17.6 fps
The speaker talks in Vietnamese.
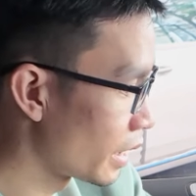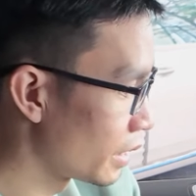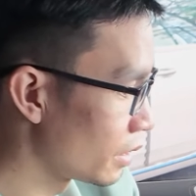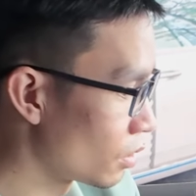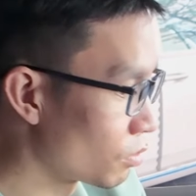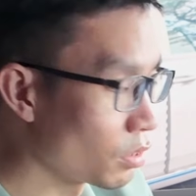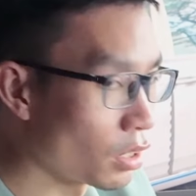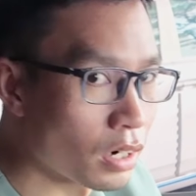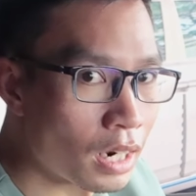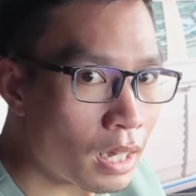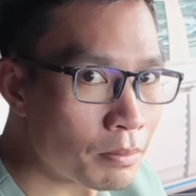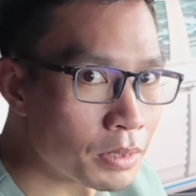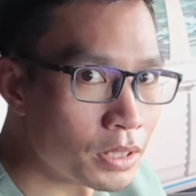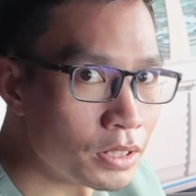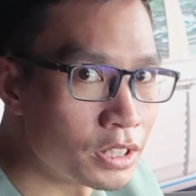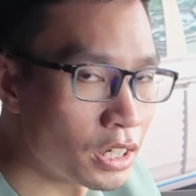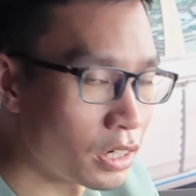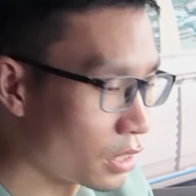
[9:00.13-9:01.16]
này nó cũng được làm
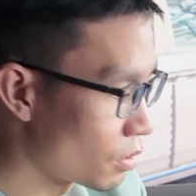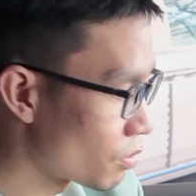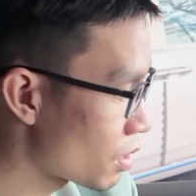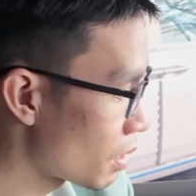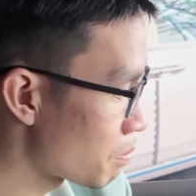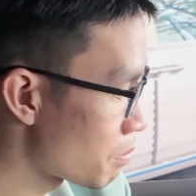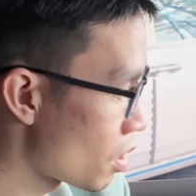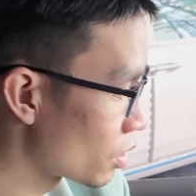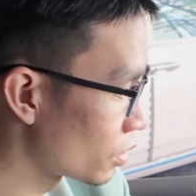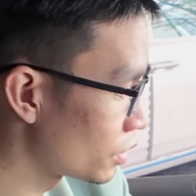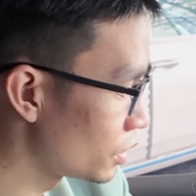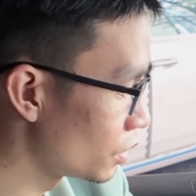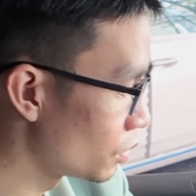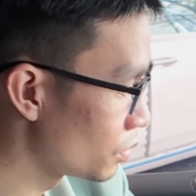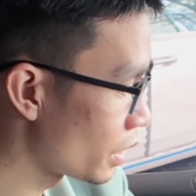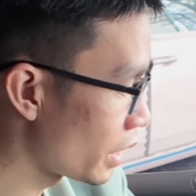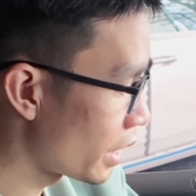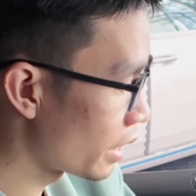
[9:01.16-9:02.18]
từ chất liệu carbon
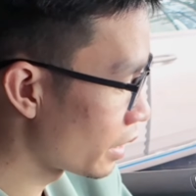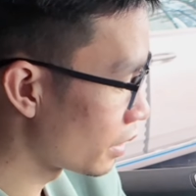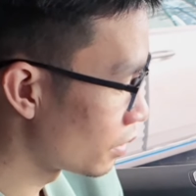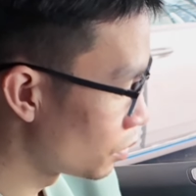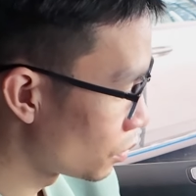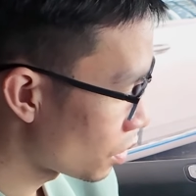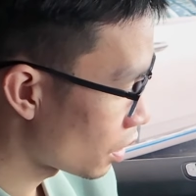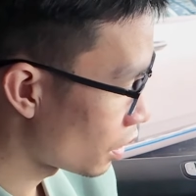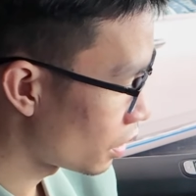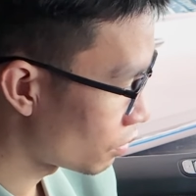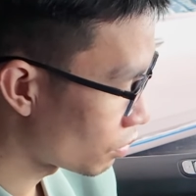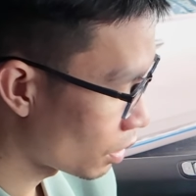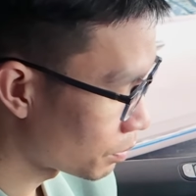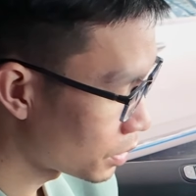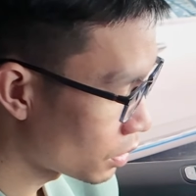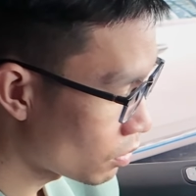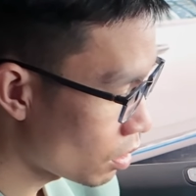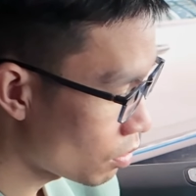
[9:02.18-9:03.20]
siêu nhẹ này. Nút khởi động
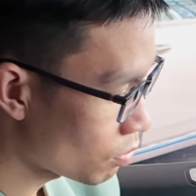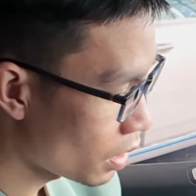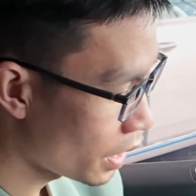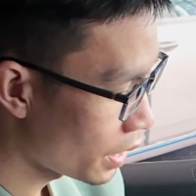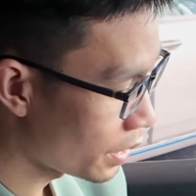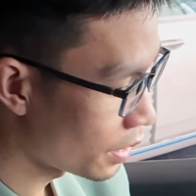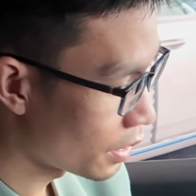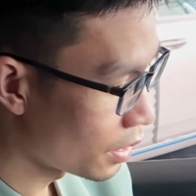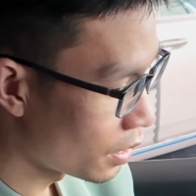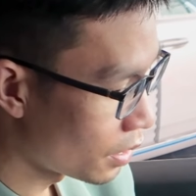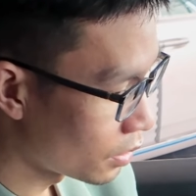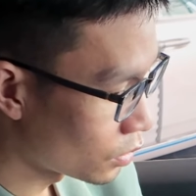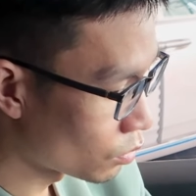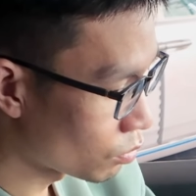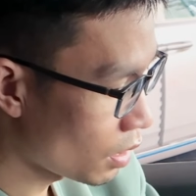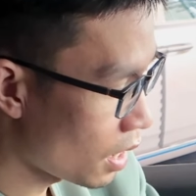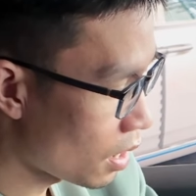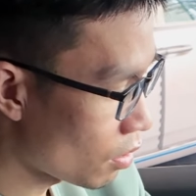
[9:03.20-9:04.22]
nằm trong góc này.
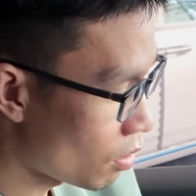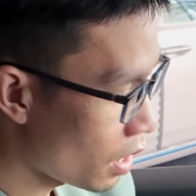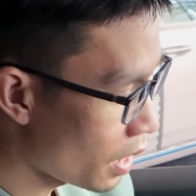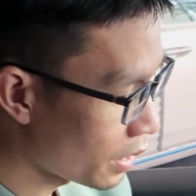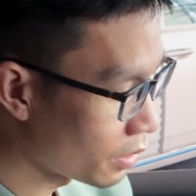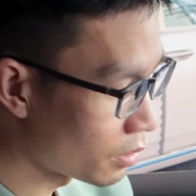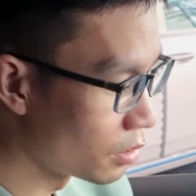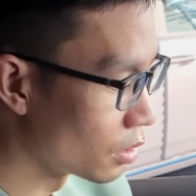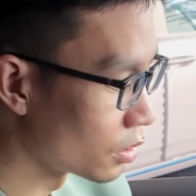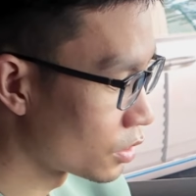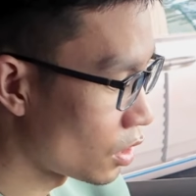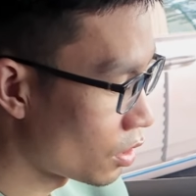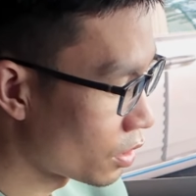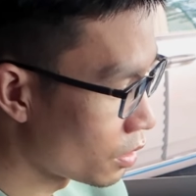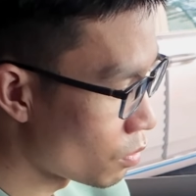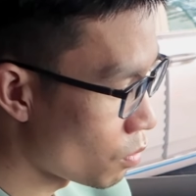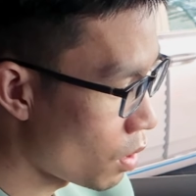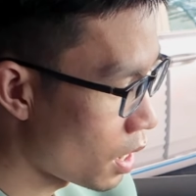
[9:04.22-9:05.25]
Chúng ta có 2 cửa
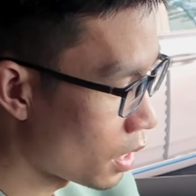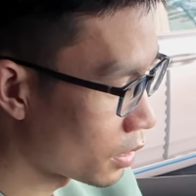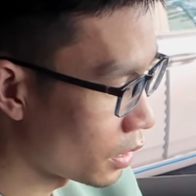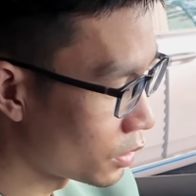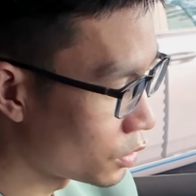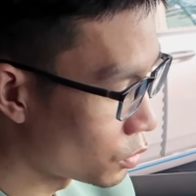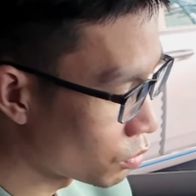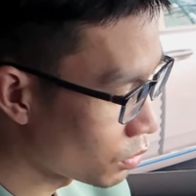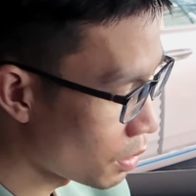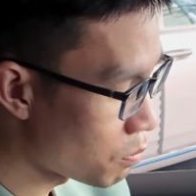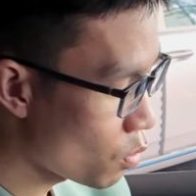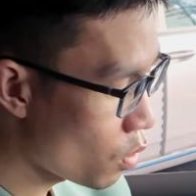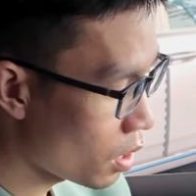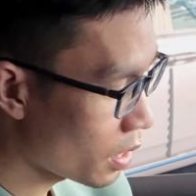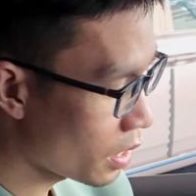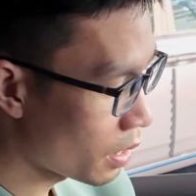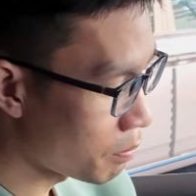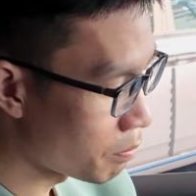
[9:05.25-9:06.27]
gió điều hòa tại trung tâm
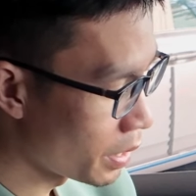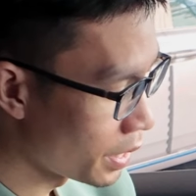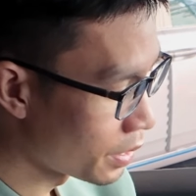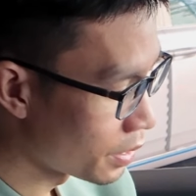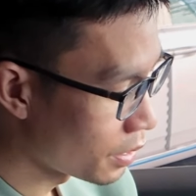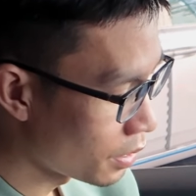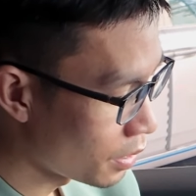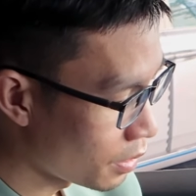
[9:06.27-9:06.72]
khoang cabin.